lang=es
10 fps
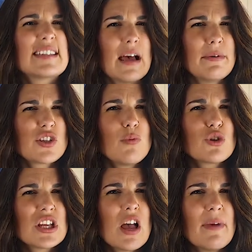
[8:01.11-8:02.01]
¿sabes
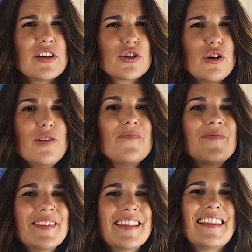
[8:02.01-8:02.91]
cómo se llama el sol?
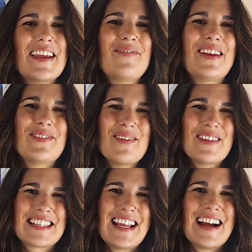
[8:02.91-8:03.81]
Te invito a
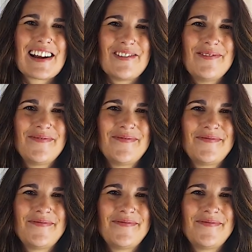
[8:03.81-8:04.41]
investigarlo.